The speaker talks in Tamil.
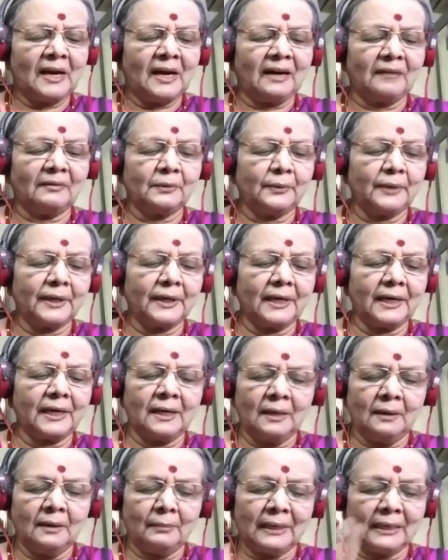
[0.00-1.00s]
அவருடைய
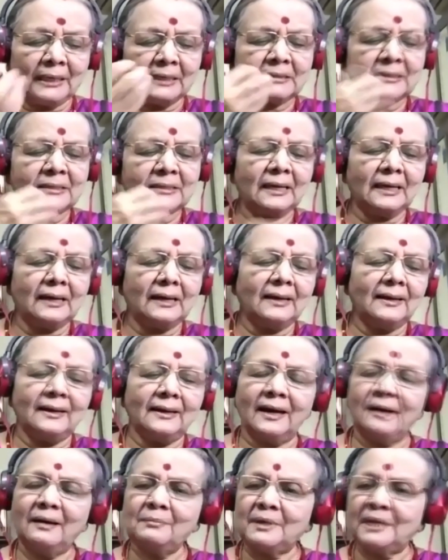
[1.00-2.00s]
மனசுல
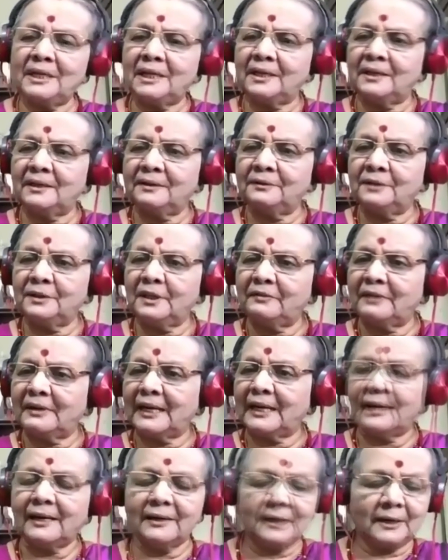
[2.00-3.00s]
எல்லாம் நீ இருந்து வந்து
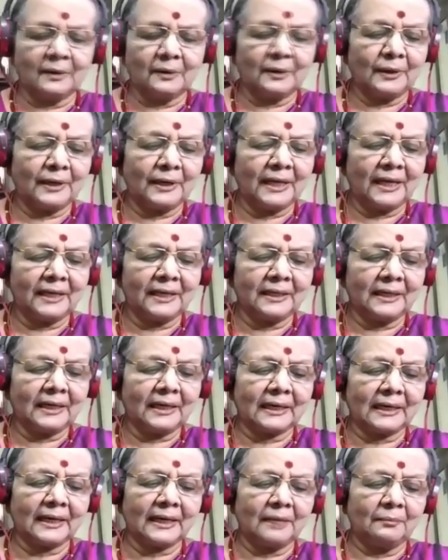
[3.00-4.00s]
விளையாடி கொண்டே
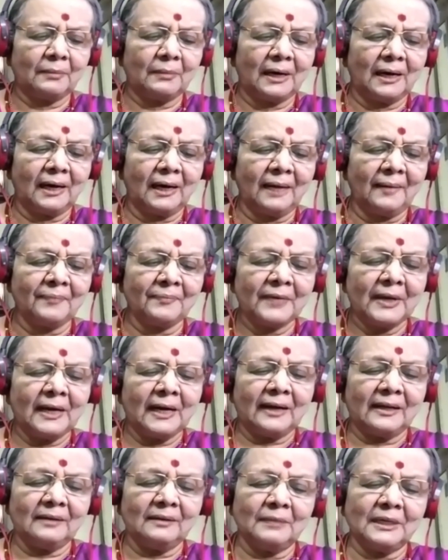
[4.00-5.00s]
இருக்கிறாயுமா
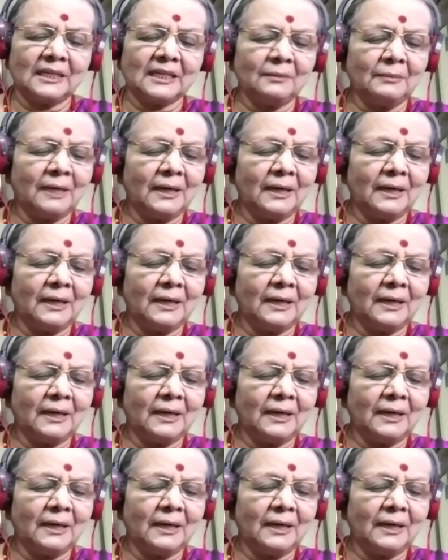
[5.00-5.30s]
அது மட்டும்